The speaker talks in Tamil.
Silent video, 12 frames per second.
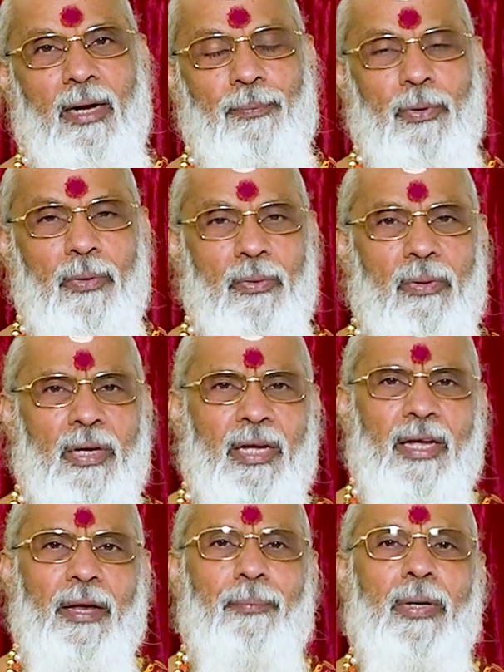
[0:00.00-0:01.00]
அப்போ
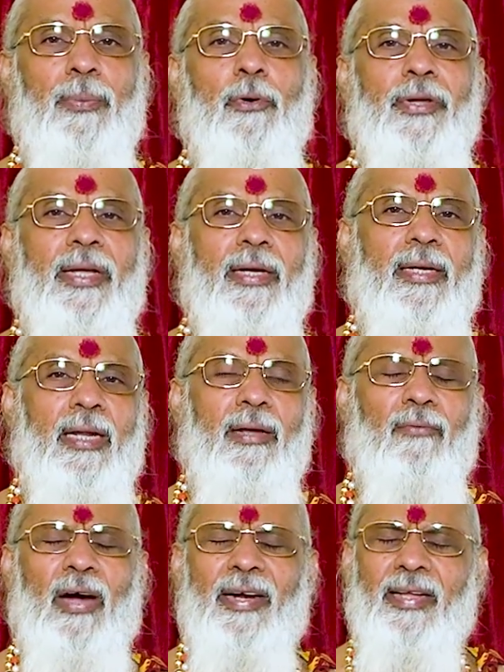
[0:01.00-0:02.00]
இப்படி போய்கிட்டே
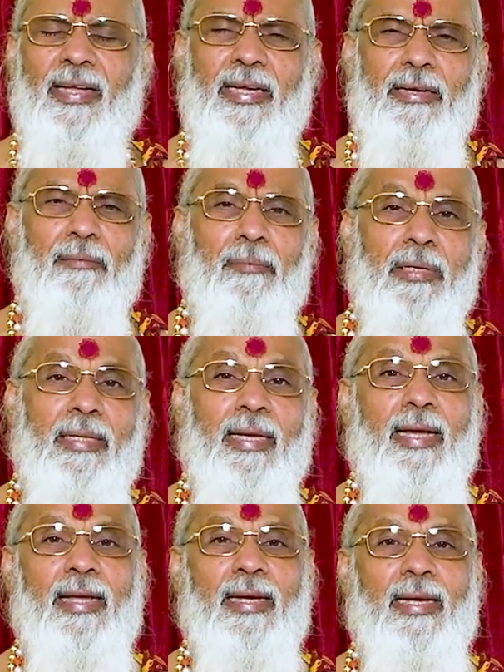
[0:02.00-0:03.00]
வாழ்க்கையை
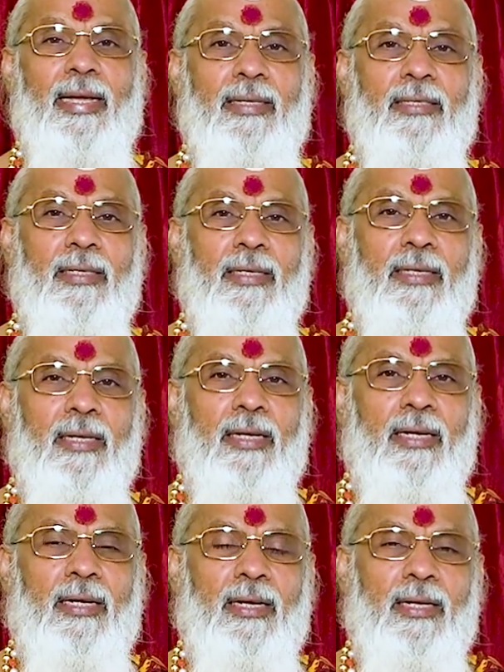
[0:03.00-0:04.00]
நிம்மதியே இல்லை
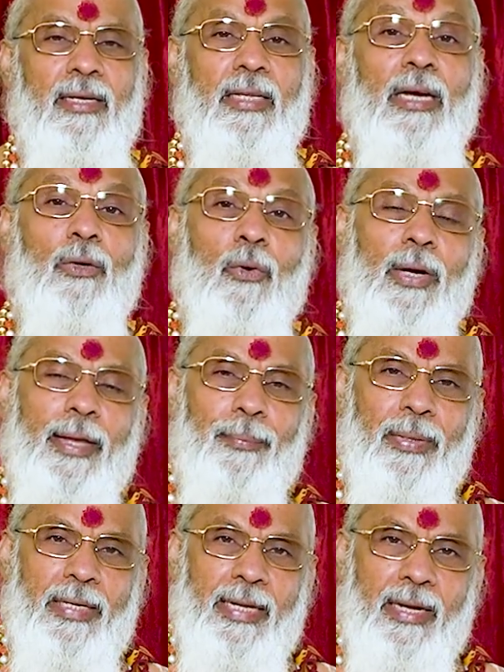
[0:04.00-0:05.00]
தற்கொலை
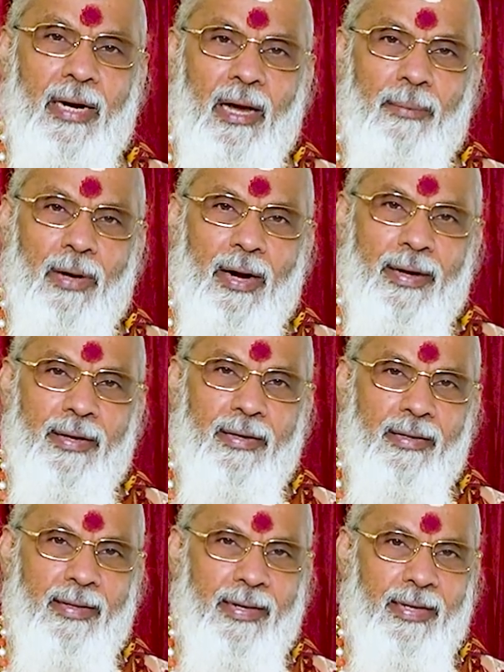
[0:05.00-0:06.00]
பண்ணிடலாமா
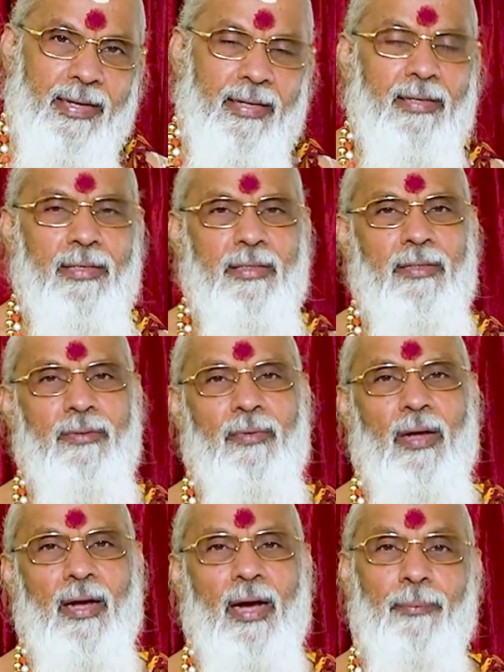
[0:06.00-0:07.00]
என்று நினைக்கிறது
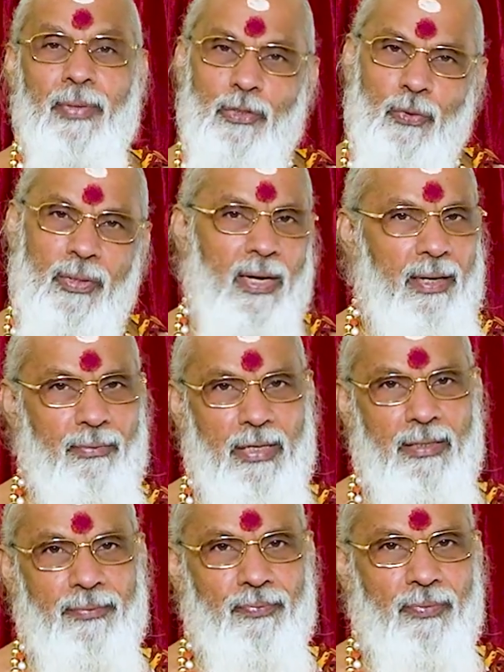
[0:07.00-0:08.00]
அப்படி சொன்னார்
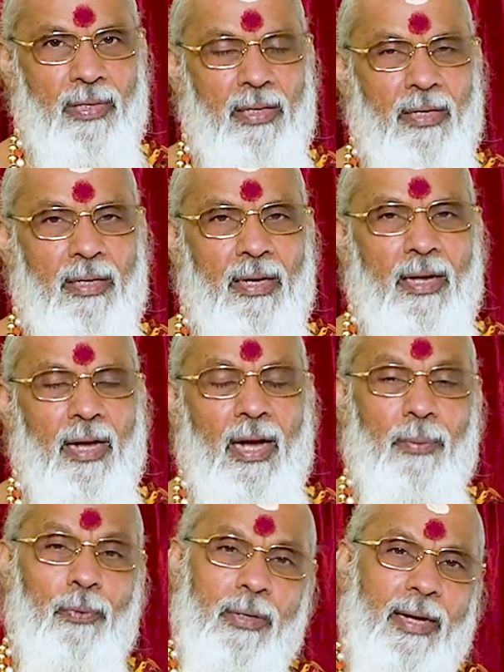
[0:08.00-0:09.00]
அவர்
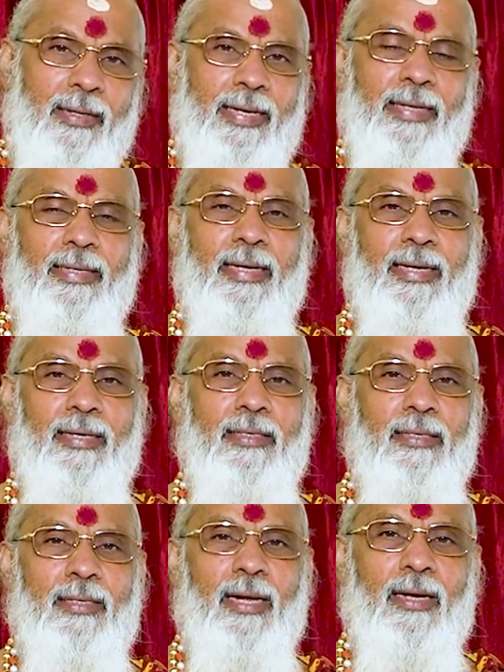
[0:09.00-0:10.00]
அப்போ நான் கேட்டேன்
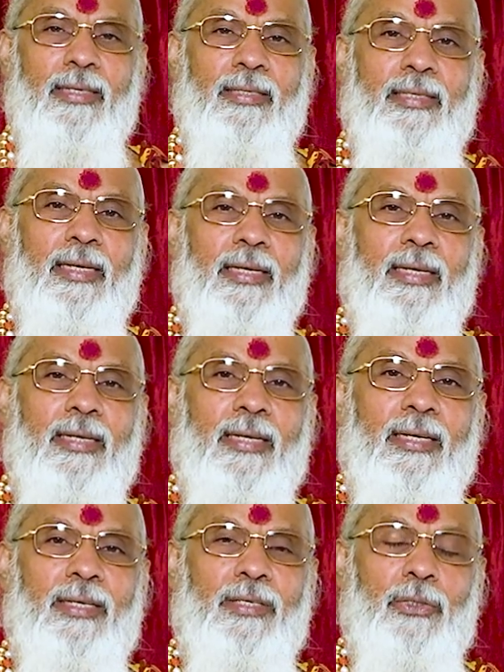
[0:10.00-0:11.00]
இந்த
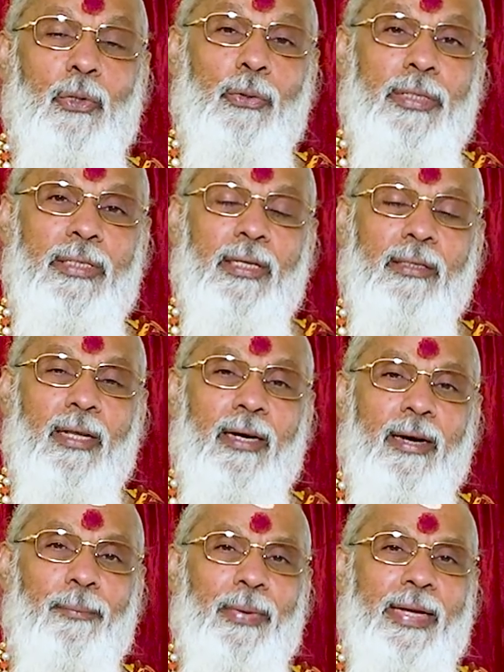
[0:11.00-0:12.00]
ஜோதிஷத்தில்
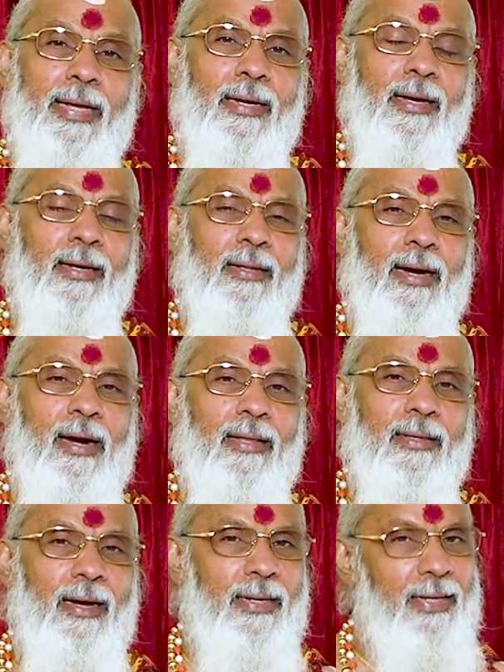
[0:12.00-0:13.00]
நம்பிக்கை இருக்கிறதுனால
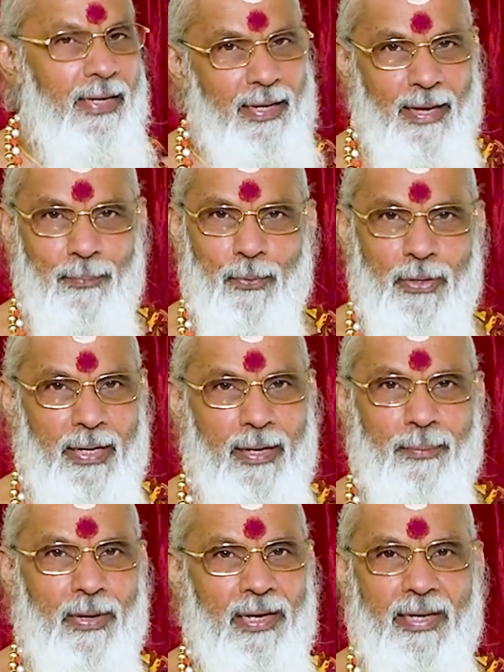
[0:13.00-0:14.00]
தானே நீங்கள் இப்போ என்ன
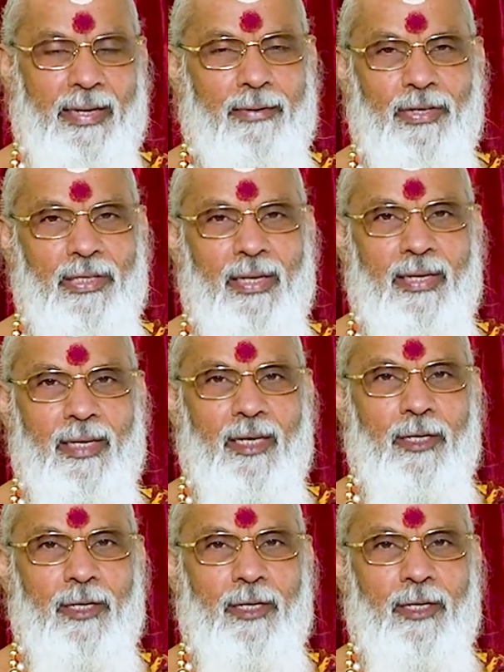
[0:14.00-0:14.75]
பார்க்க இங்கே வந்தீங்க